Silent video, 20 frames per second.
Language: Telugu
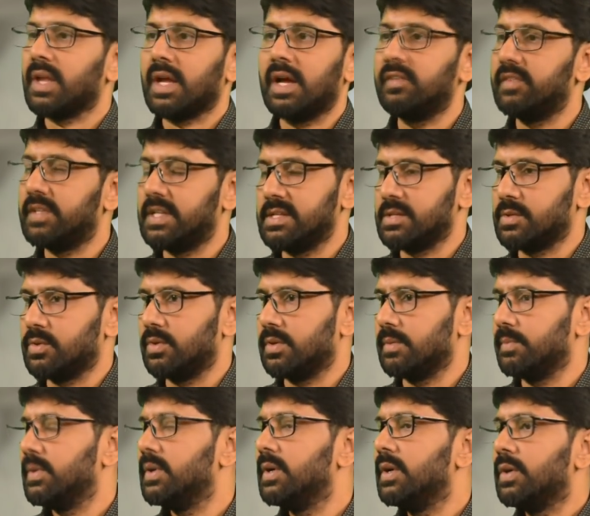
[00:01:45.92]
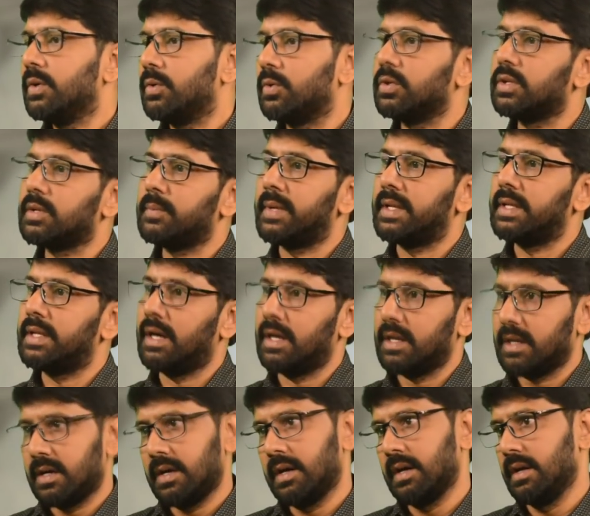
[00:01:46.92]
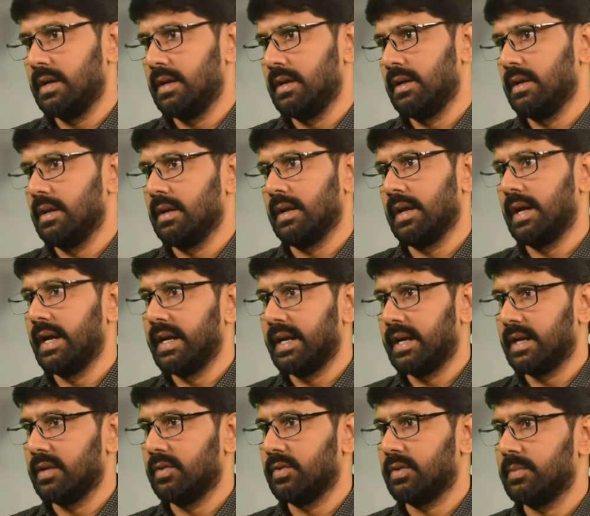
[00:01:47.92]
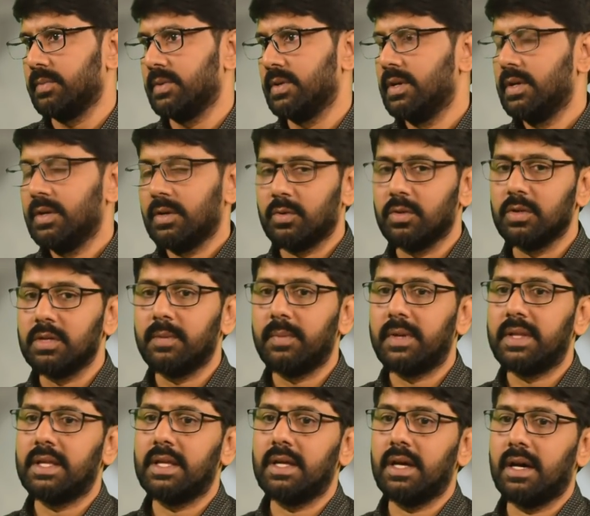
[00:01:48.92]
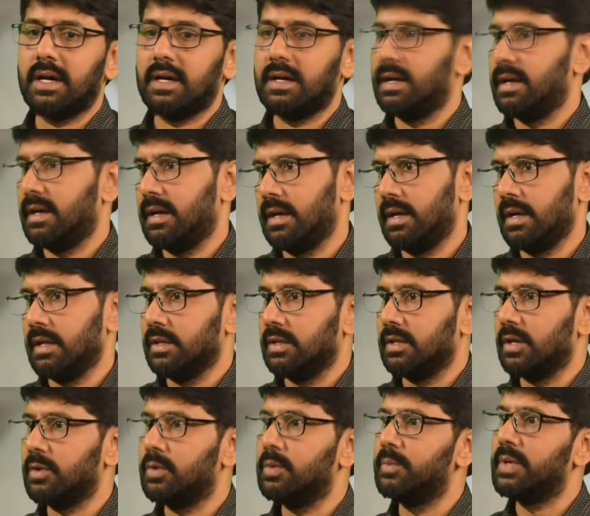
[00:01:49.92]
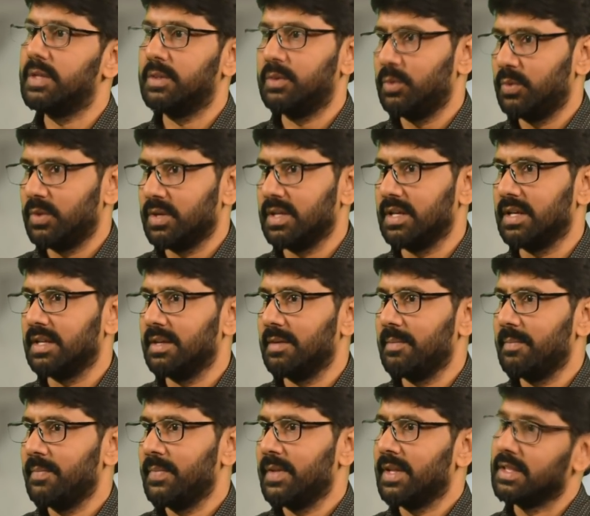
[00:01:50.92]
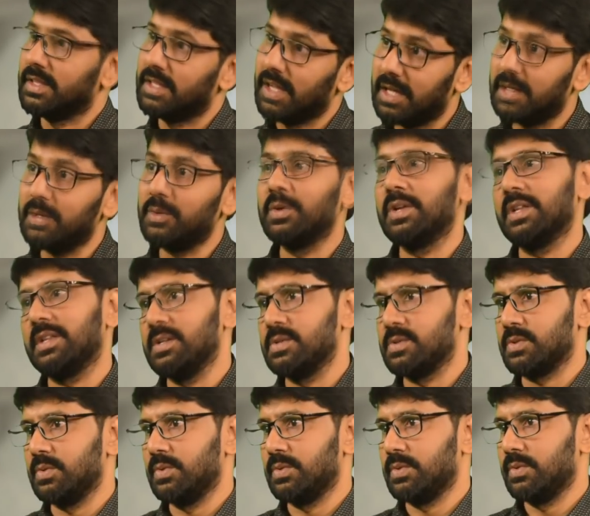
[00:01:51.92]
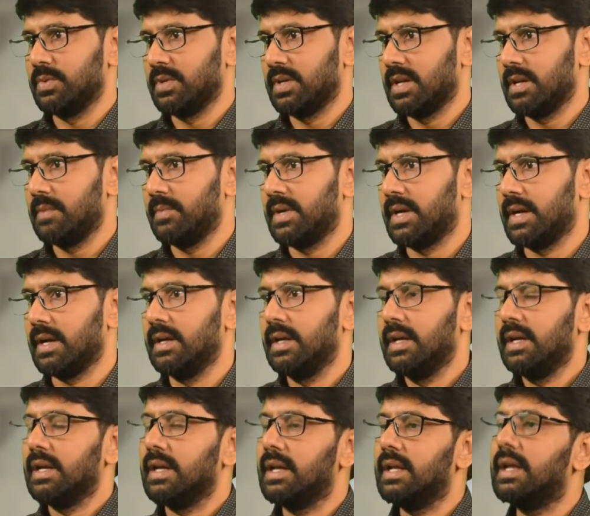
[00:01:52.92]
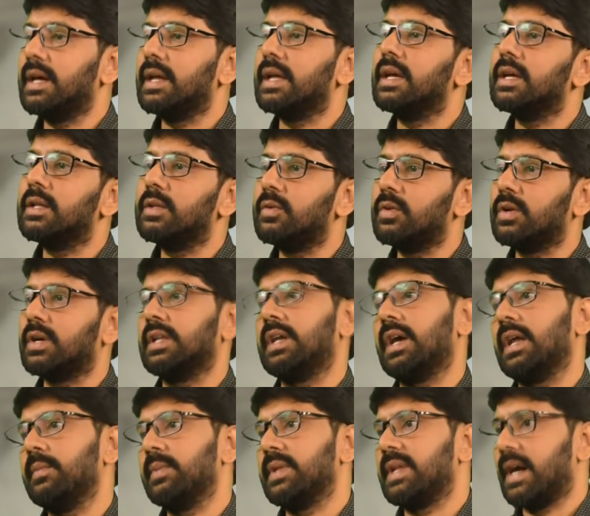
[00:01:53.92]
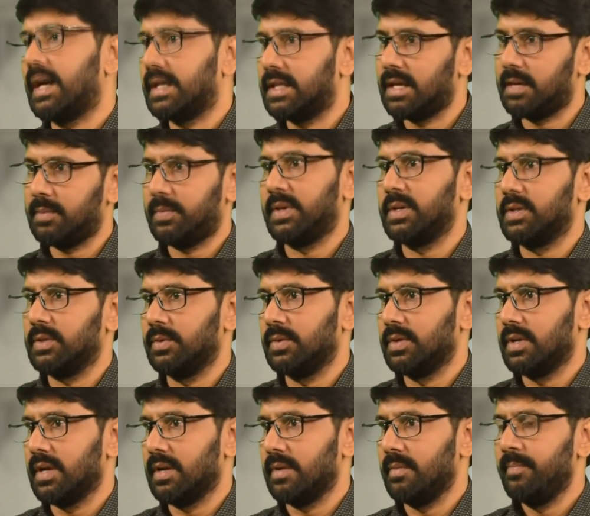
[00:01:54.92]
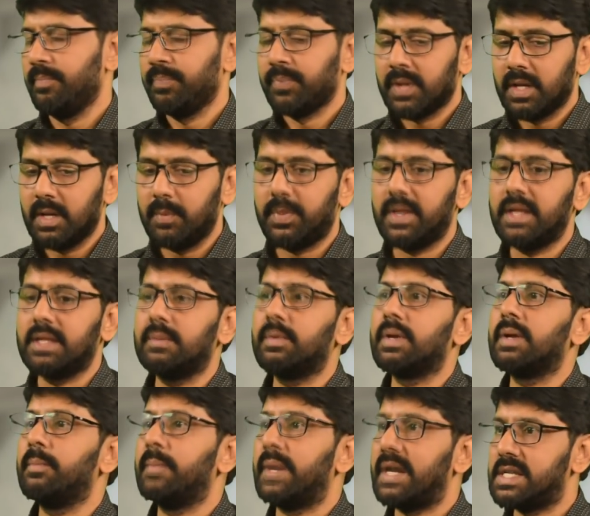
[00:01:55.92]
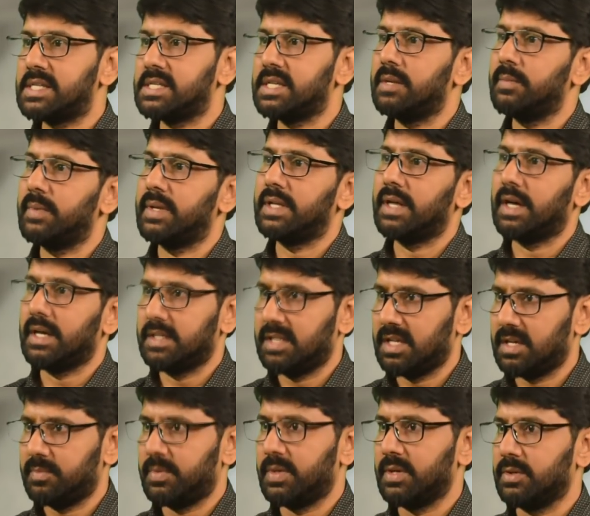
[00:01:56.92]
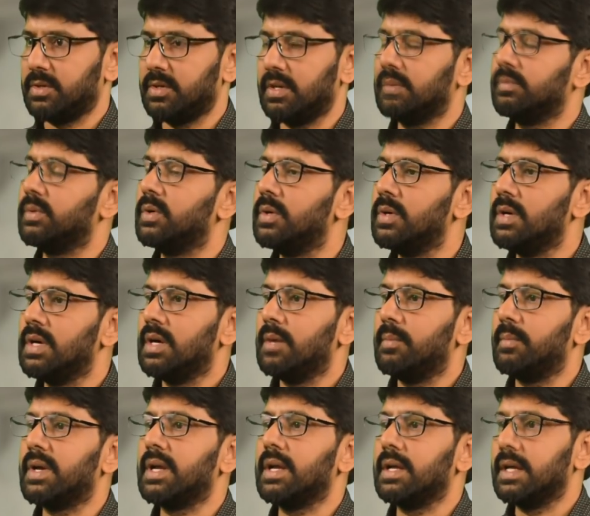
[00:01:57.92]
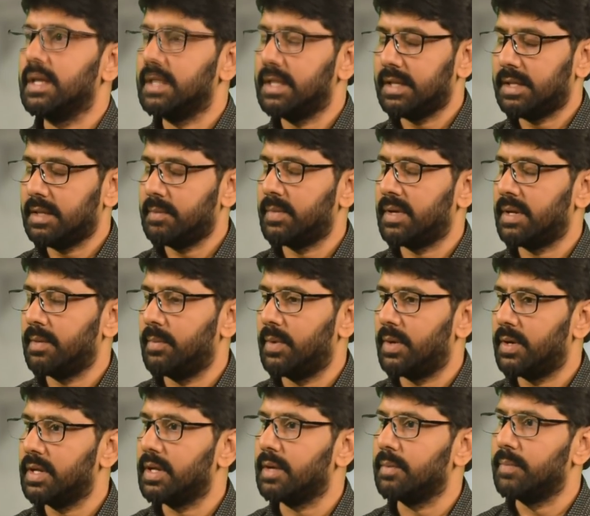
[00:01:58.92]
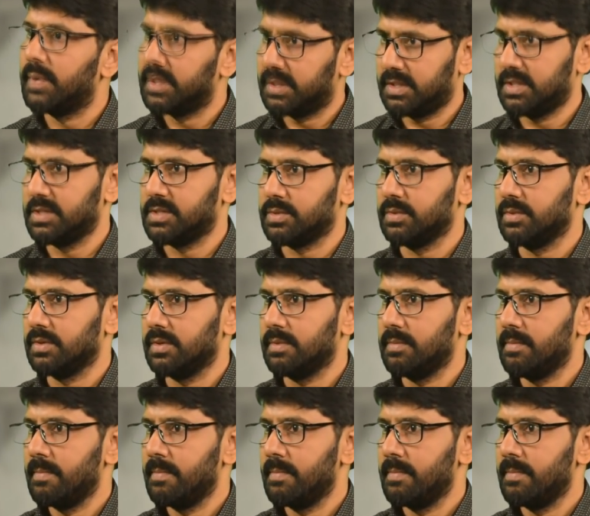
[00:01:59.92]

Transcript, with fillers: అవి తీసుకోవటము కొంతమంది ఆల్కహాల్ ఎడిక్ట్ అవటము కొంతమంది దగ్గు మందు ఉంటుంది కదా దాన్ని కూడా తీసుకుంటూ అనమాట ఇలా ఏదో ఒక దాని మీద ఆధారపడుతూ ఉంటారు ఎప్పుడైతే మనం మెడిసిన్ మీద ఆధారపడుతున్నామో మన ఏ ఏదైతే మన బాడీకి మత్తిస్తుందో